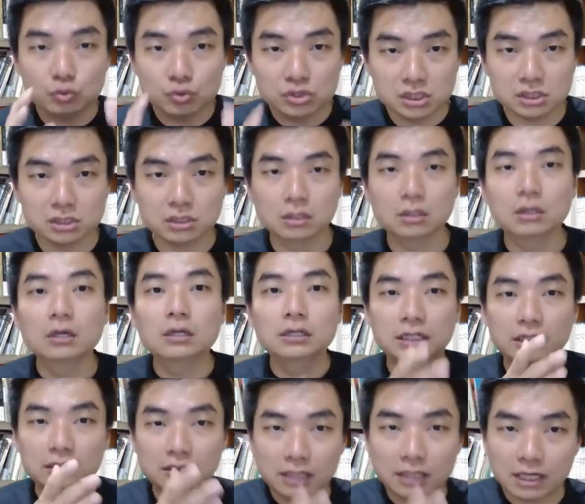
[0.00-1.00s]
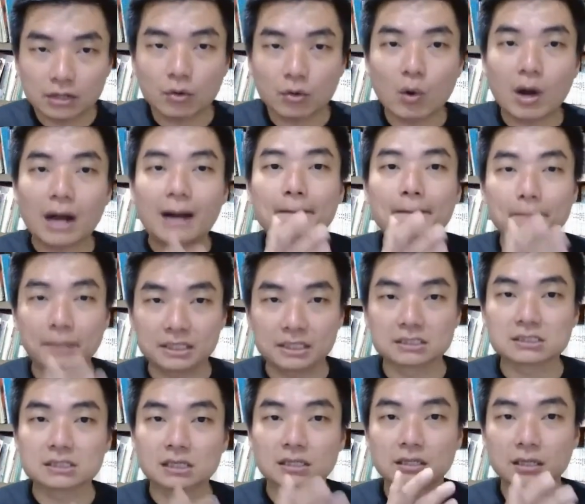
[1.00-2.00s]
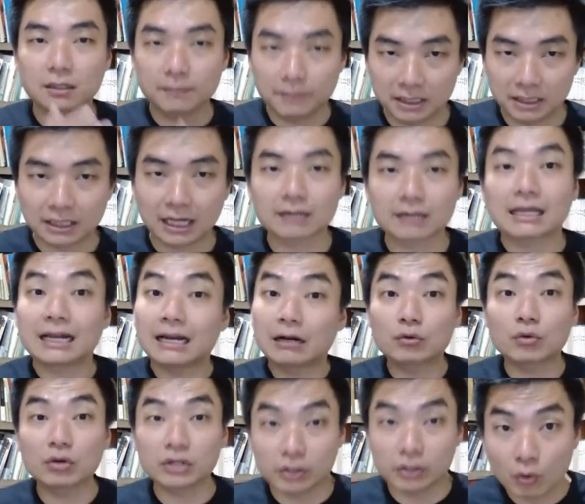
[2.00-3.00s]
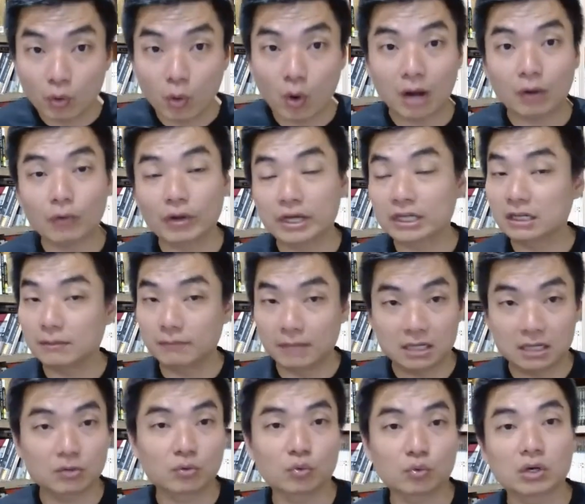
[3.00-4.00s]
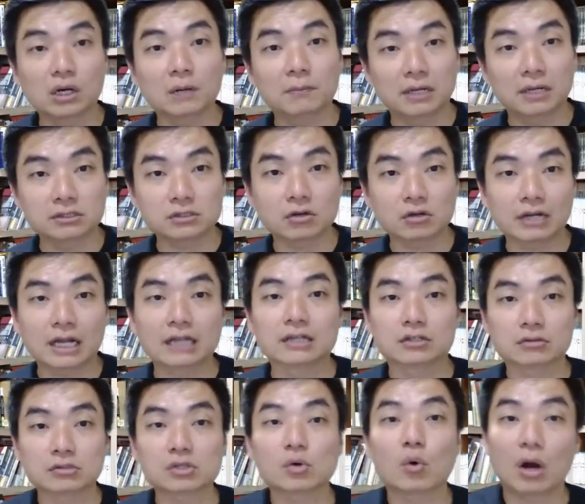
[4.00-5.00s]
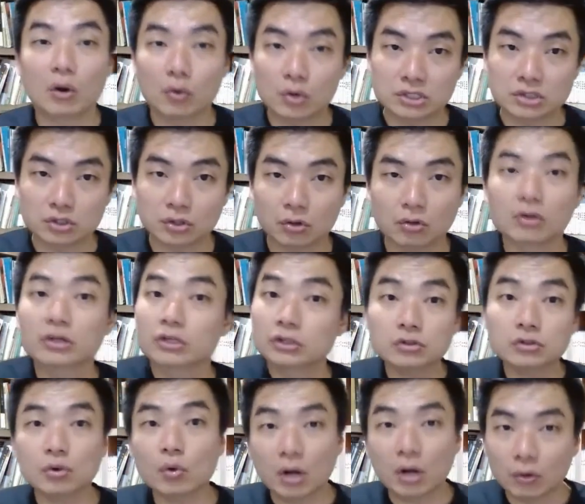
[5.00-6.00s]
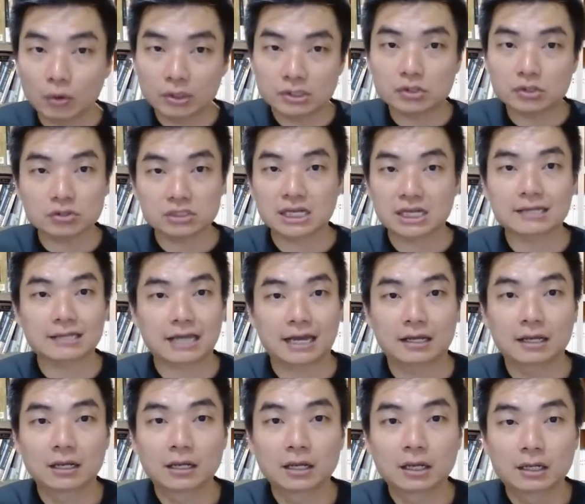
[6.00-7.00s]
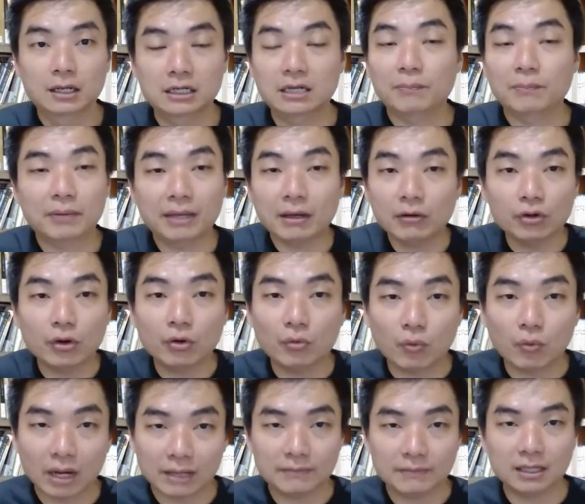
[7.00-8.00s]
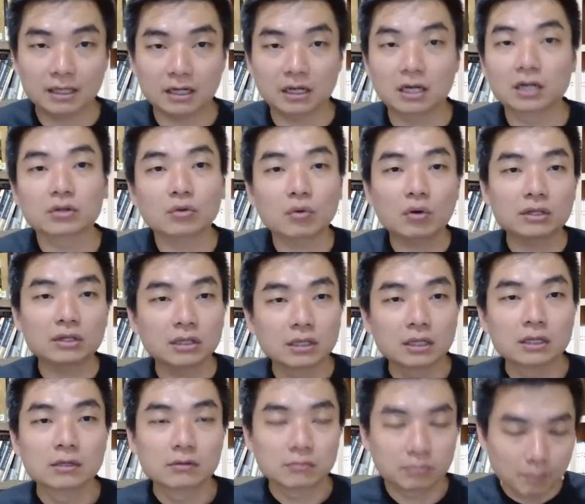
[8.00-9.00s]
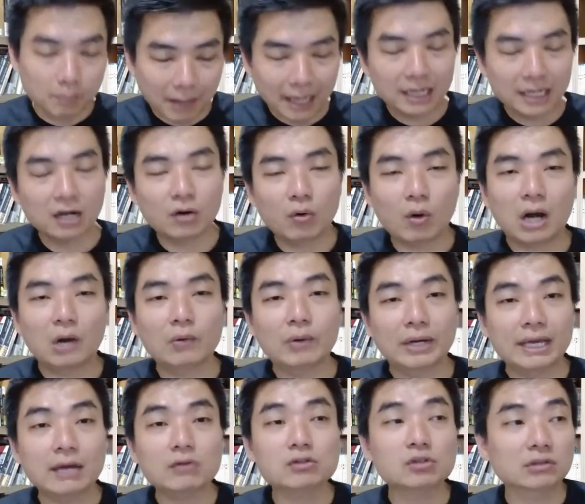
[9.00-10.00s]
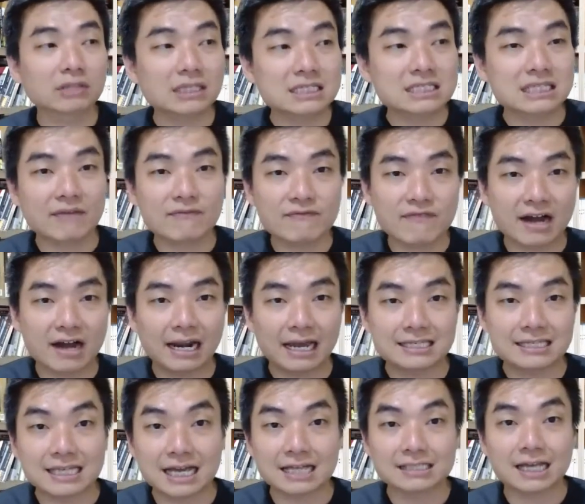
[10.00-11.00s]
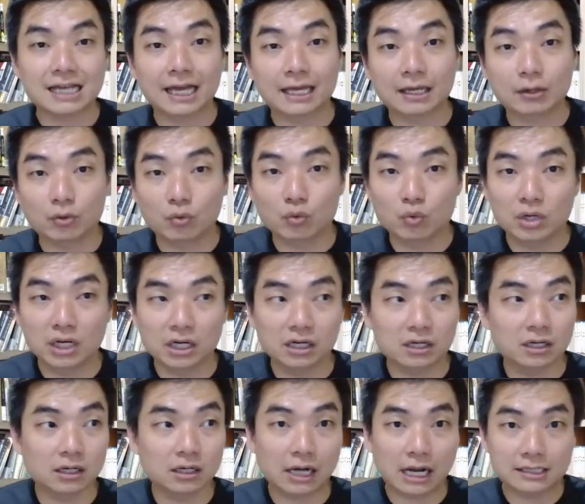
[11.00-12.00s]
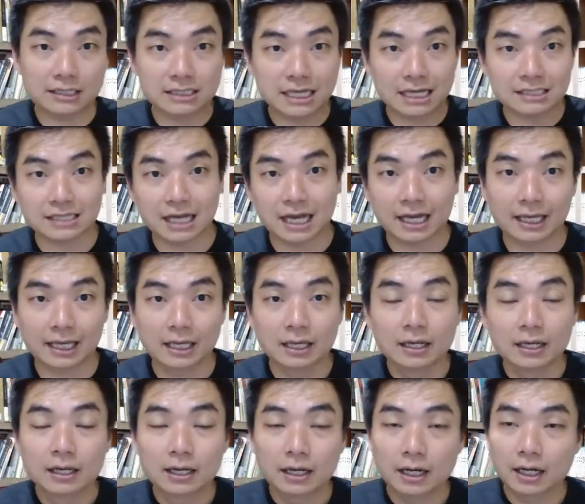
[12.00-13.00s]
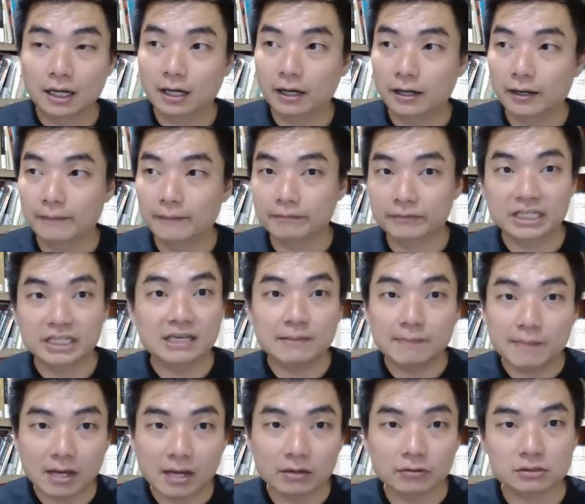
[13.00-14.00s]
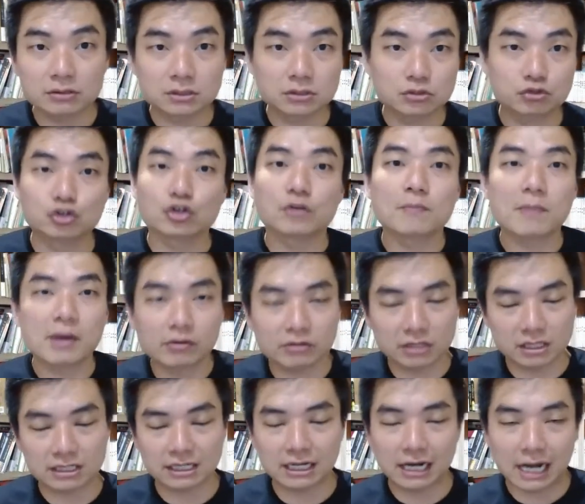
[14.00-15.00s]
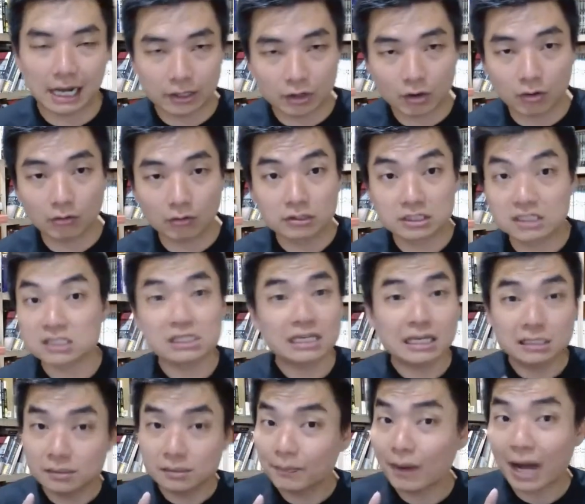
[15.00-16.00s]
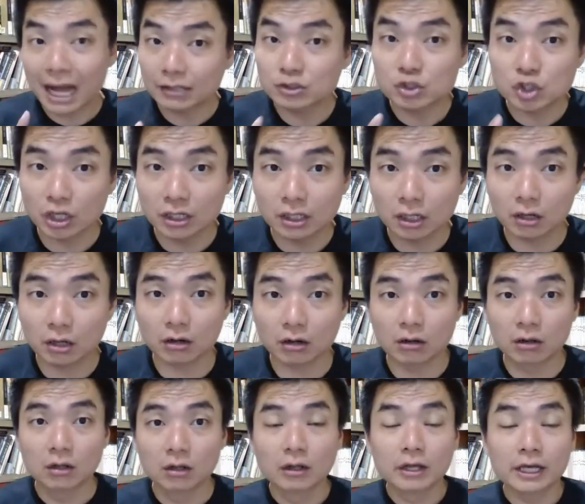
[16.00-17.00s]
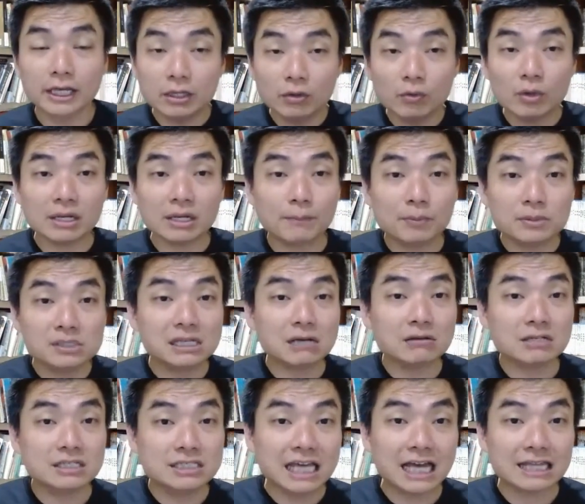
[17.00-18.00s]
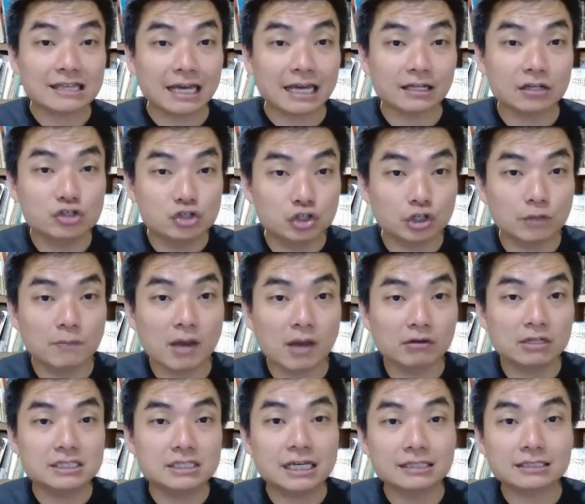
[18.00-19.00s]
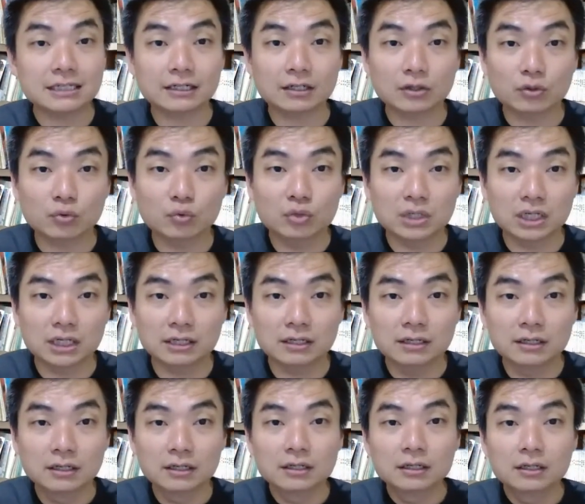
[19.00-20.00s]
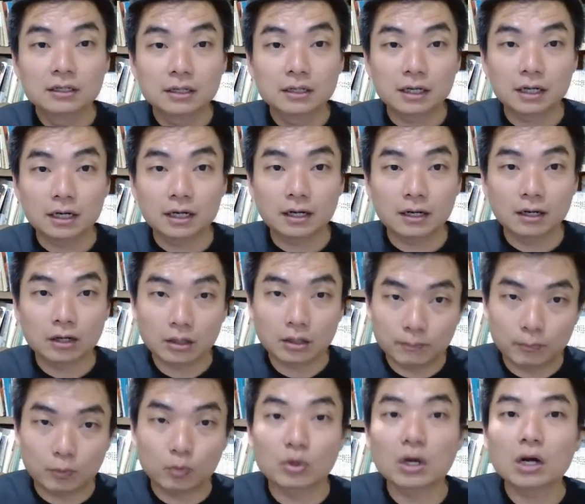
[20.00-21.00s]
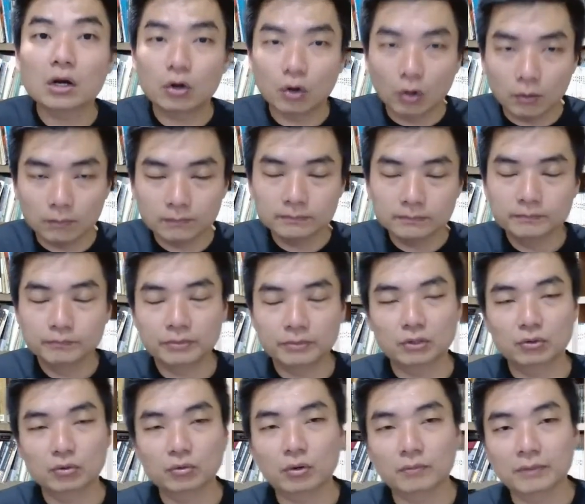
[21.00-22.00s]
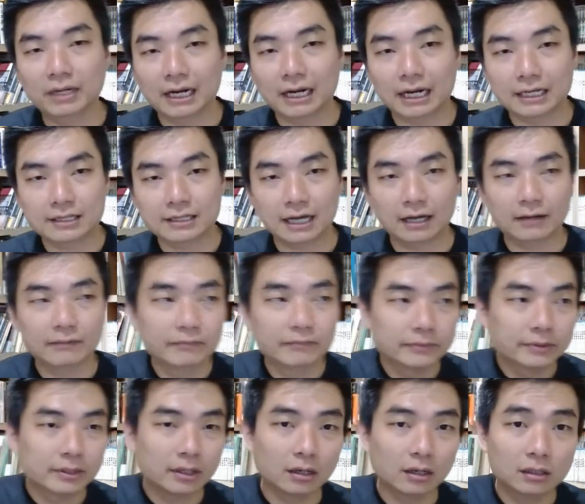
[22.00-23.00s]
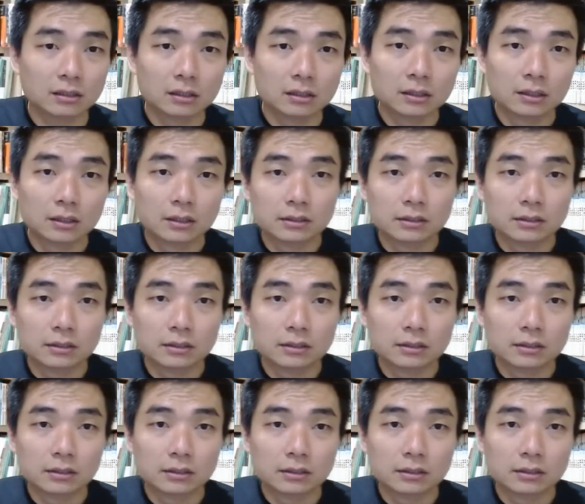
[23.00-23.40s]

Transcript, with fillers: 就是你电话本身的平台。当然，如果你用华为，你没有 Google Play Store，那你就是华为 Store，你就从华为 Store 下载，你不要用外面的。很多买了华为要从第三方来下载，谷歌来下载。啊，email、gmail 这些来用，其实也是不安全的哈，因为你不知道你下载的 gmail，你下载的 Google，呃，Google chrome，比如我们拿来讲啊，